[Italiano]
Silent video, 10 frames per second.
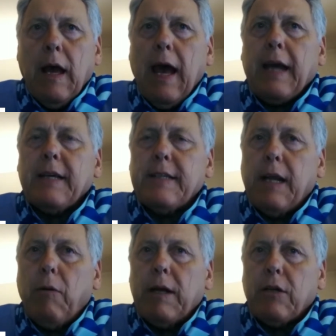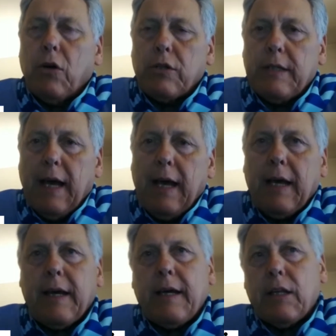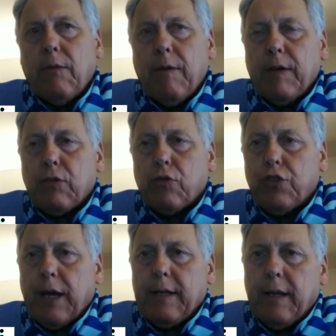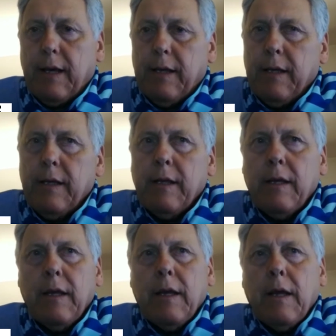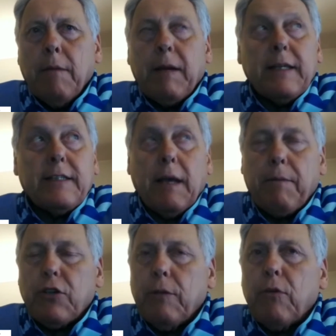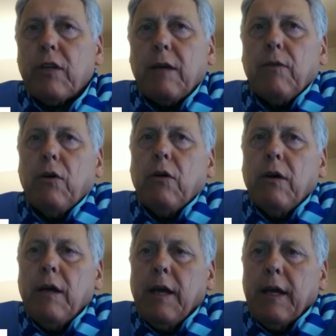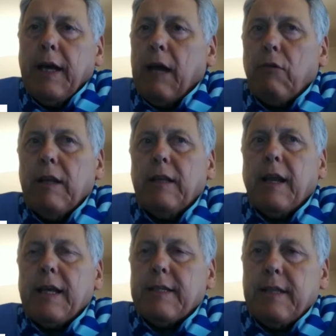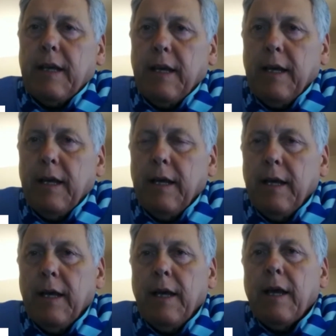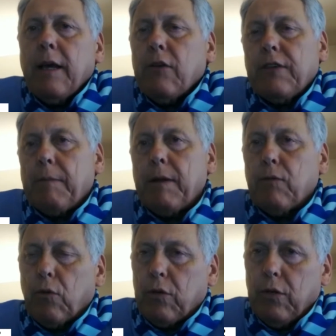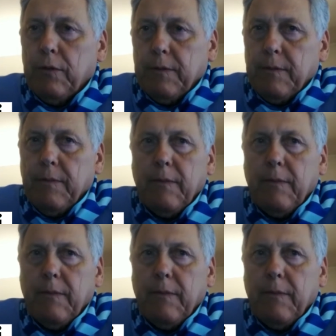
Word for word: anche se era qualcosa che doveva succedere per il semplice motivo che era un interesse che ho sempre avuto.